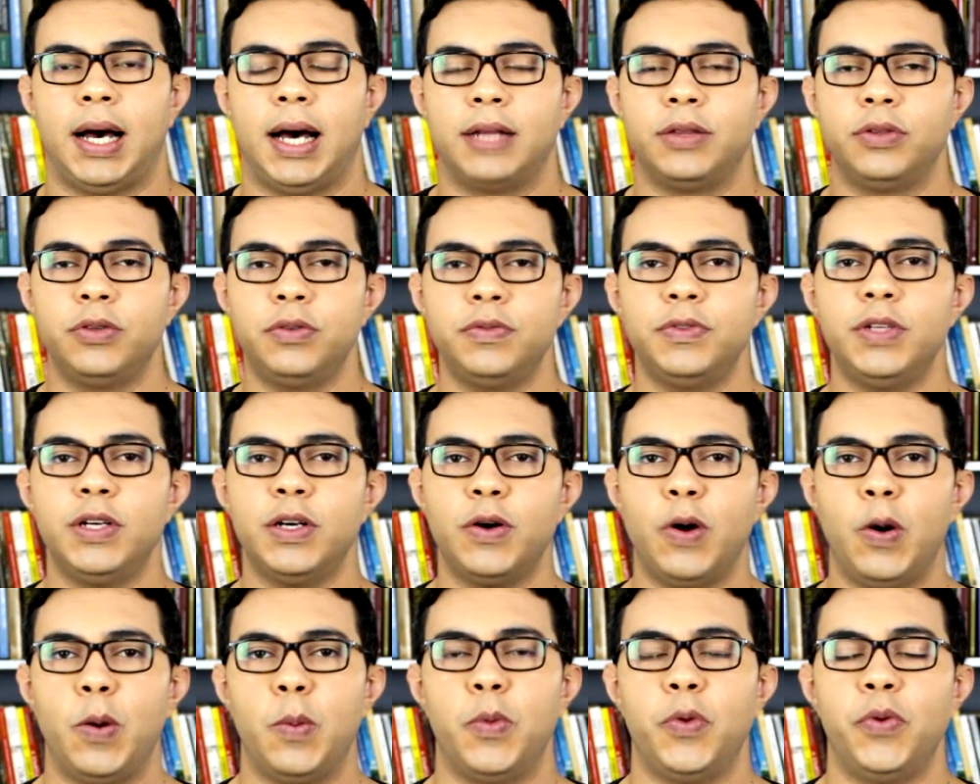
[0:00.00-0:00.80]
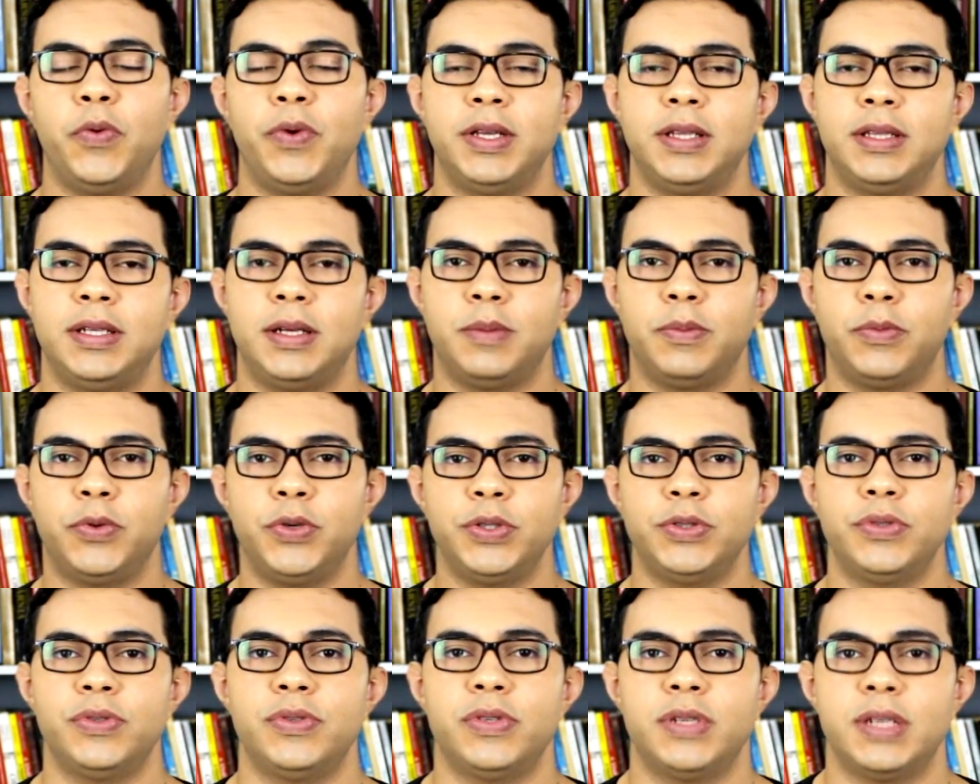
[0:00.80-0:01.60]
A dúvida comum entre
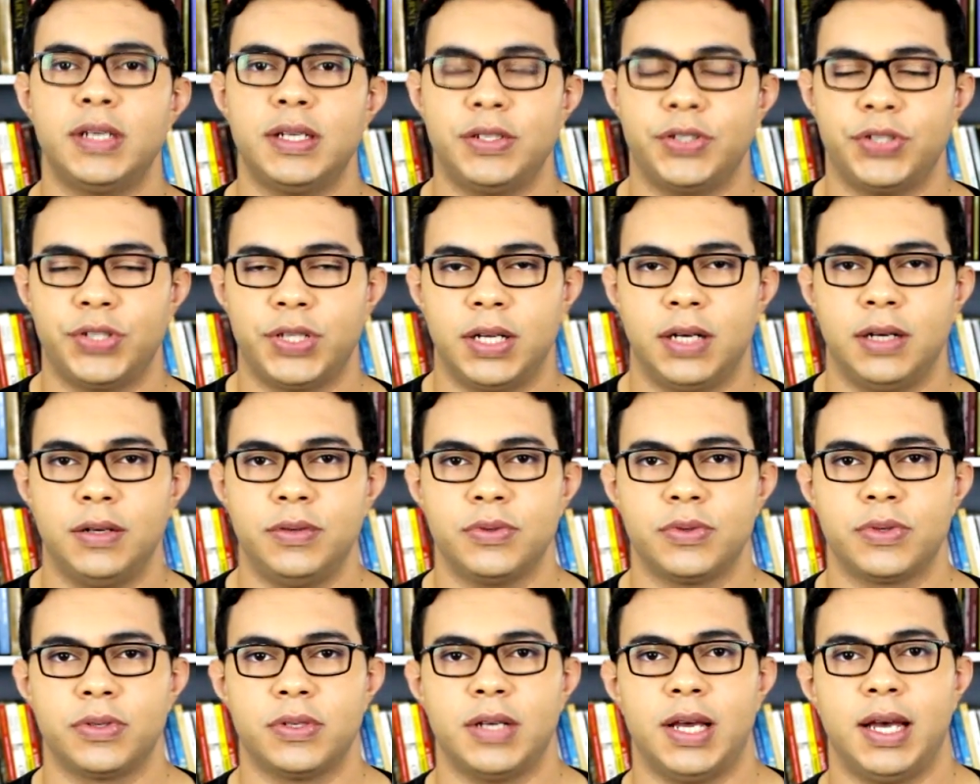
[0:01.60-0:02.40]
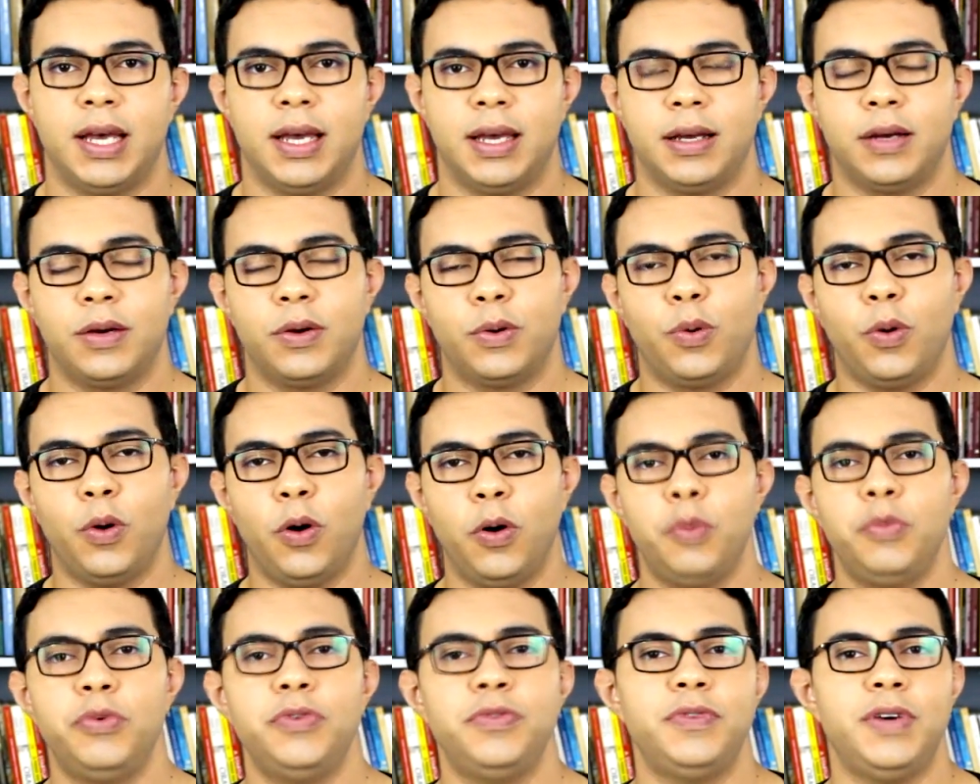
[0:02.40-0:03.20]
muitos cristãos é
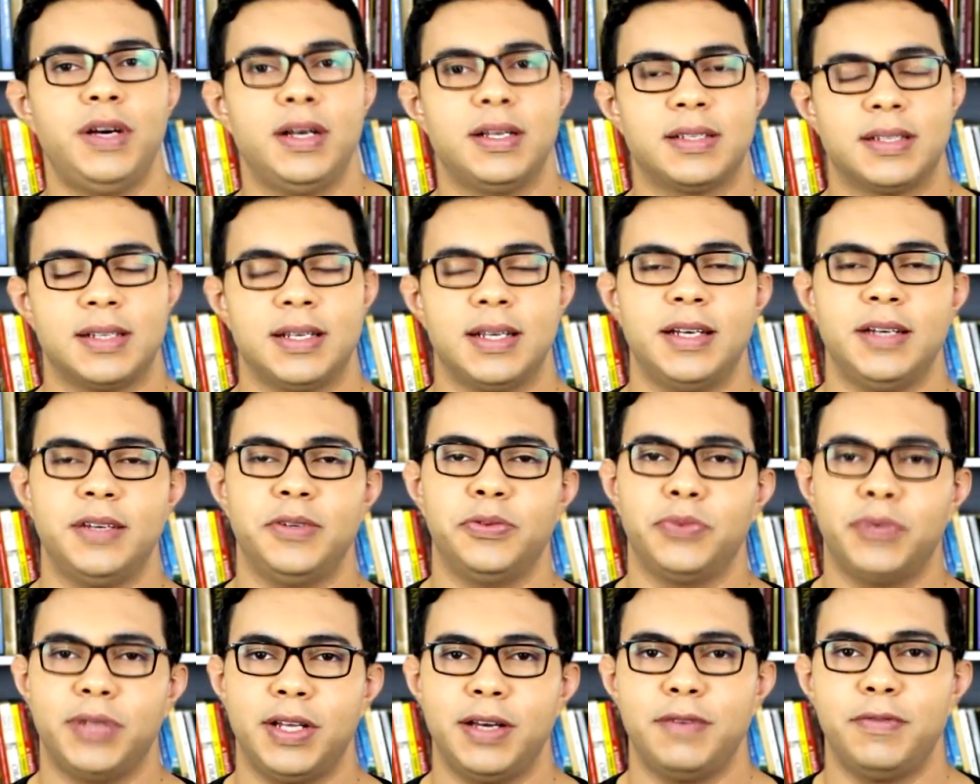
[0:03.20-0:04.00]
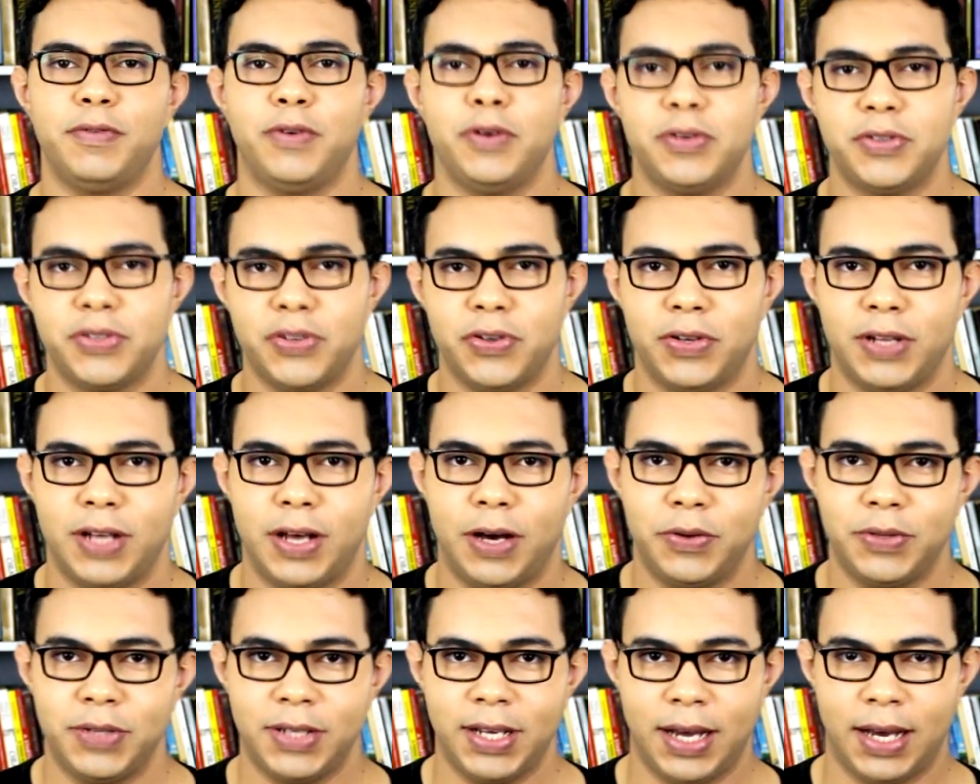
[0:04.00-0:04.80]
como fazer um
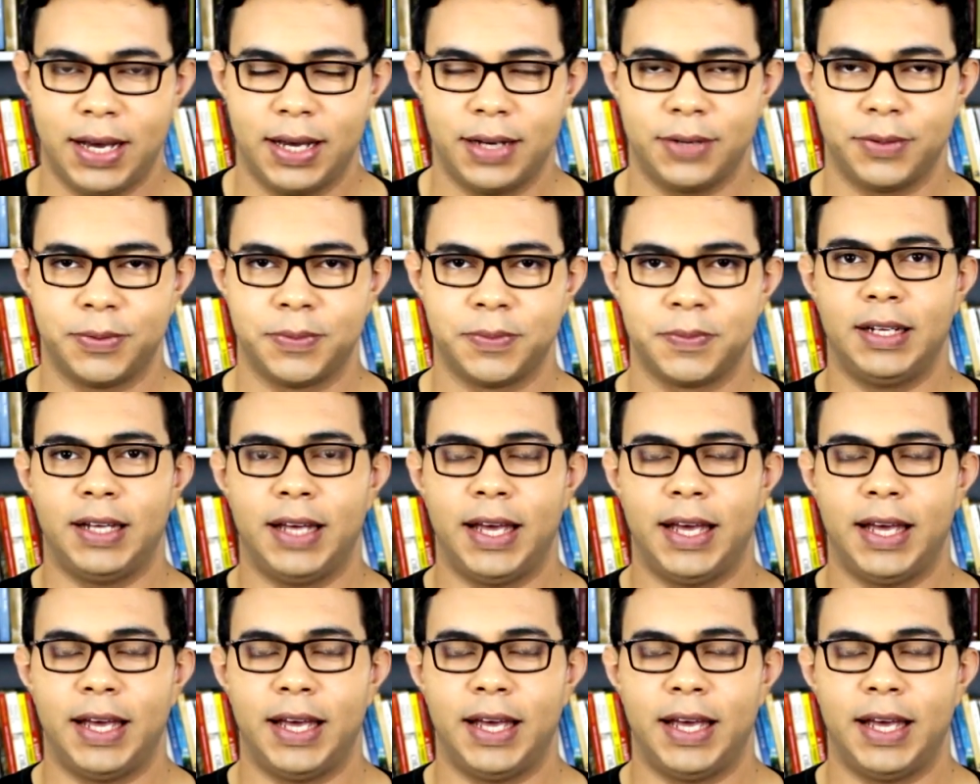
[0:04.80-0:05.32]
devocional diário.